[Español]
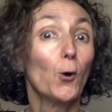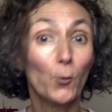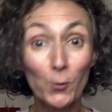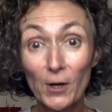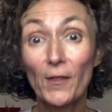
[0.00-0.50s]

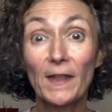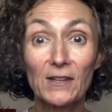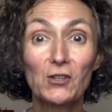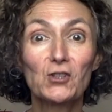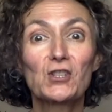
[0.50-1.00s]
Uno de
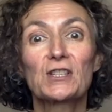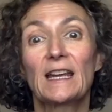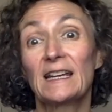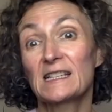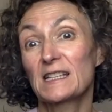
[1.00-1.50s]

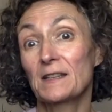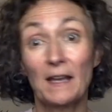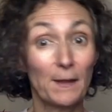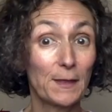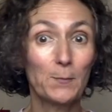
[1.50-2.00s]
ellos es
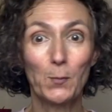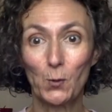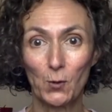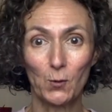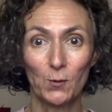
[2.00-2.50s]
de hace
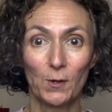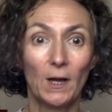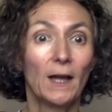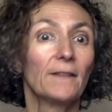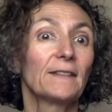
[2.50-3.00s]
poco.
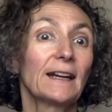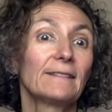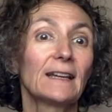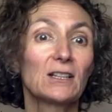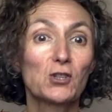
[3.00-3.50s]

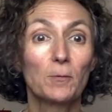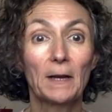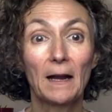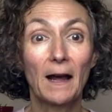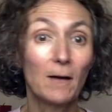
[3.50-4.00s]
Trata
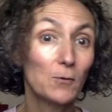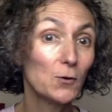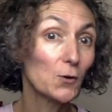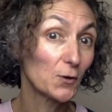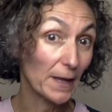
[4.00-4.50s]
sobre el
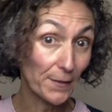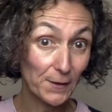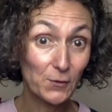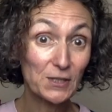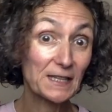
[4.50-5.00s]
jabón con
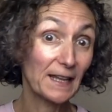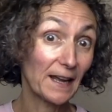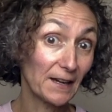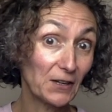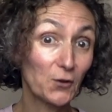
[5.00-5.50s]
ácido
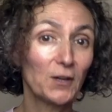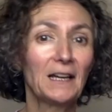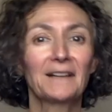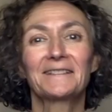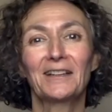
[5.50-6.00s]
esteárico y
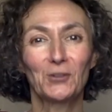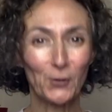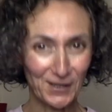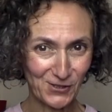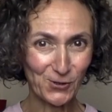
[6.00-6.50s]
lactato
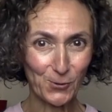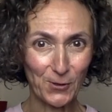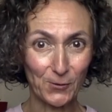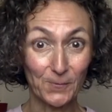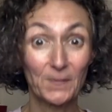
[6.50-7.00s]
de
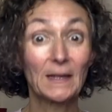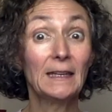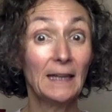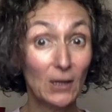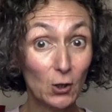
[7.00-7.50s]
sodio.
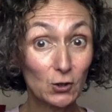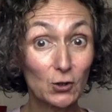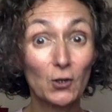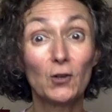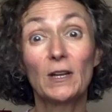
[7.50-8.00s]
Y el
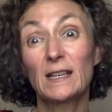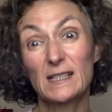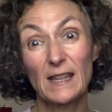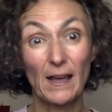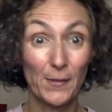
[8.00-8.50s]
otro
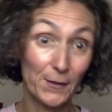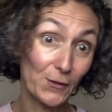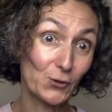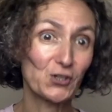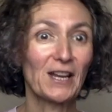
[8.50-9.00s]
es de hace
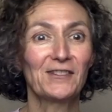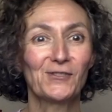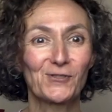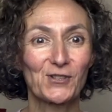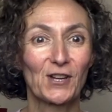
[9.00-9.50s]
dos
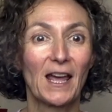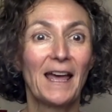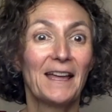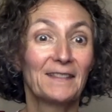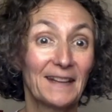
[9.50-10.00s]
años.
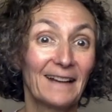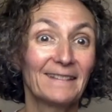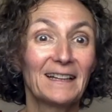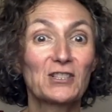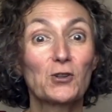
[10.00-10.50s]

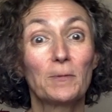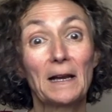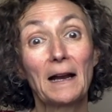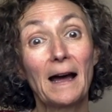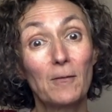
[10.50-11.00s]
Trata sobre
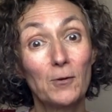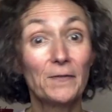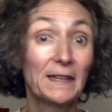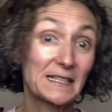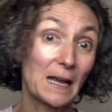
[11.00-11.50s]
el
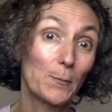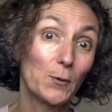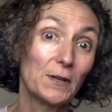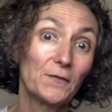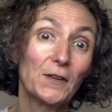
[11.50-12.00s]
jabón de
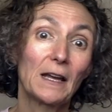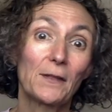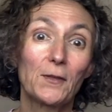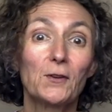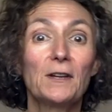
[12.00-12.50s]

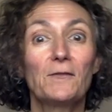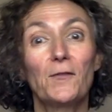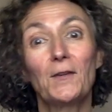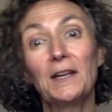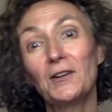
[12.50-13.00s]
saponificación en
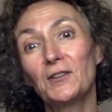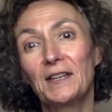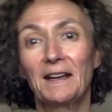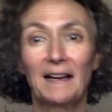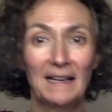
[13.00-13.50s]
frío y
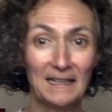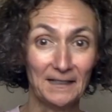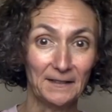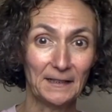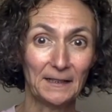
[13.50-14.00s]
en
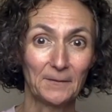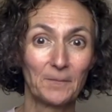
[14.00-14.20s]
caliente.